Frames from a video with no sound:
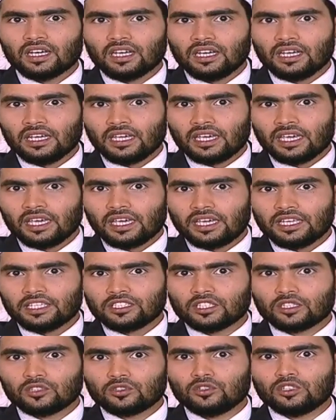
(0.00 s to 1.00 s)
আমরা
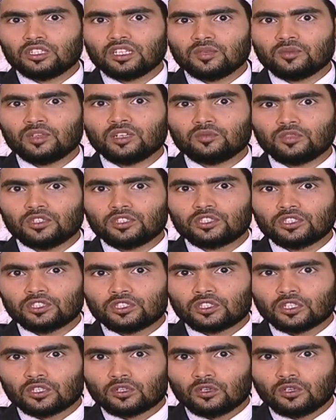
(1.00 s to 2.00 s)
এই যে গুণ এবং
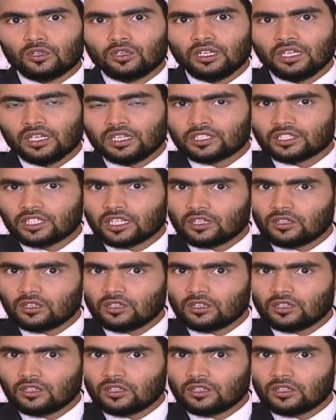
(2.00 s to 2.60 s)
বৈশিষ্ট্যগুলো